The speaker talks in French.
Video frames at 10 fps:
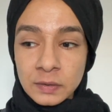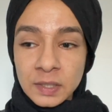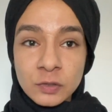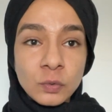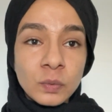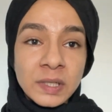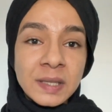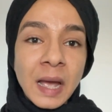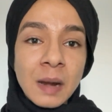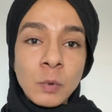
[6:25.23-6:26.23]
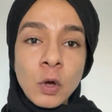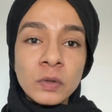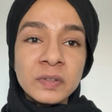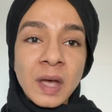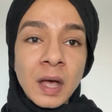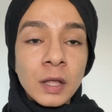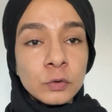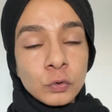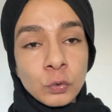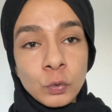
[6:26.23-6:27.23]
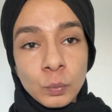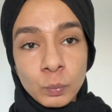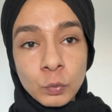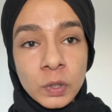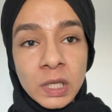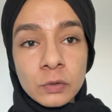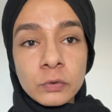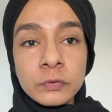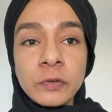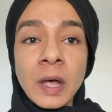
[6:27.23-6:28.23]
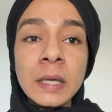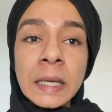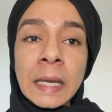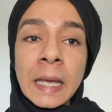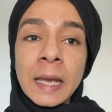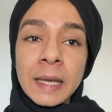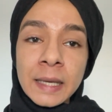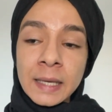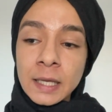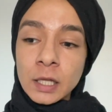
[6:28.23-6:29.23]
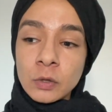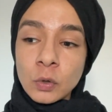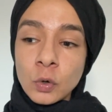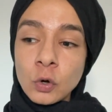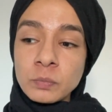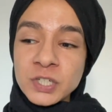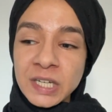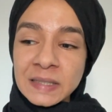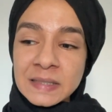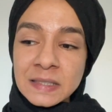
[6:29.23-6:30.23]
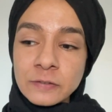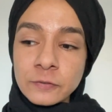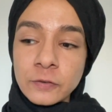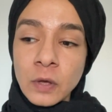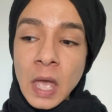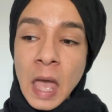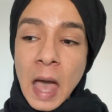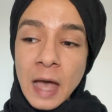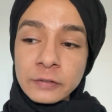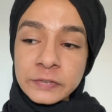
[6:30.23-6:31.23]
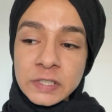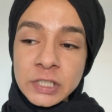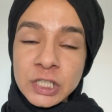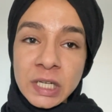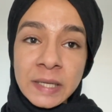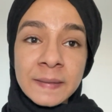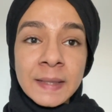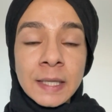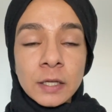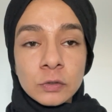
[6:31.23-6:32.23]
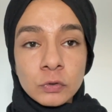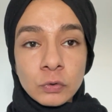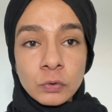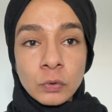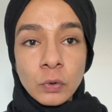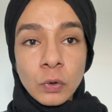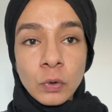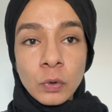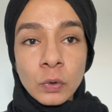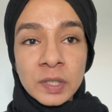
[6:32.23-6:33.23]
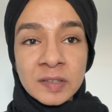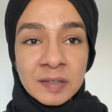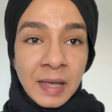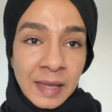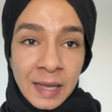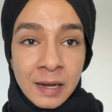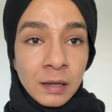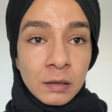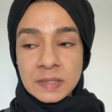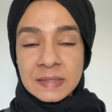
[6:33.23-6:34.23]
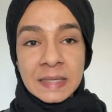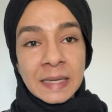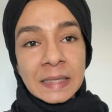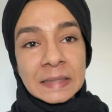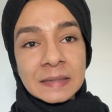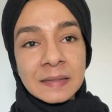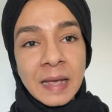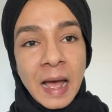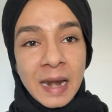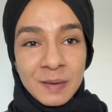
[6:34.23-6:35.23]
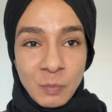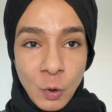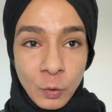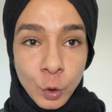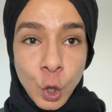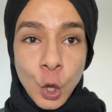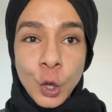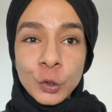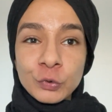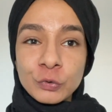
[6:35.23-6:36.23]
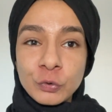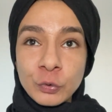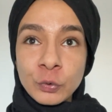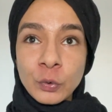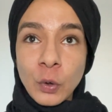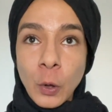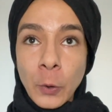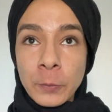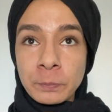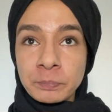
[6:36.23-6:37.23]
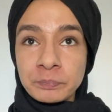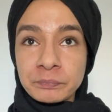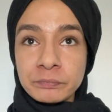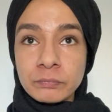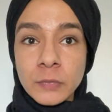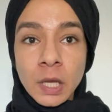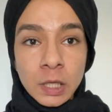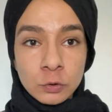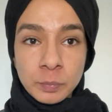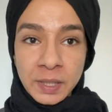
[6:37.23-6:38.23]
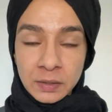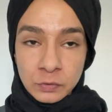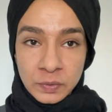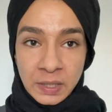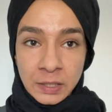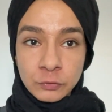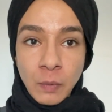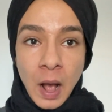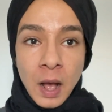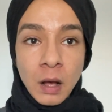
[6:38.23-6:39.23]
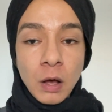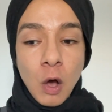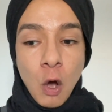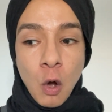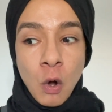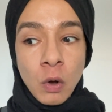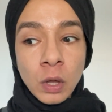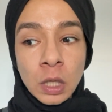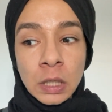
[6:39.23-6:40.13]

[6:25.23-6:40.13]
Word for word: ils sont littéralement en train de mourir de faim. Et l'objectif affiché de Israël, c'est littéralement de euh, récupérer ce territoire en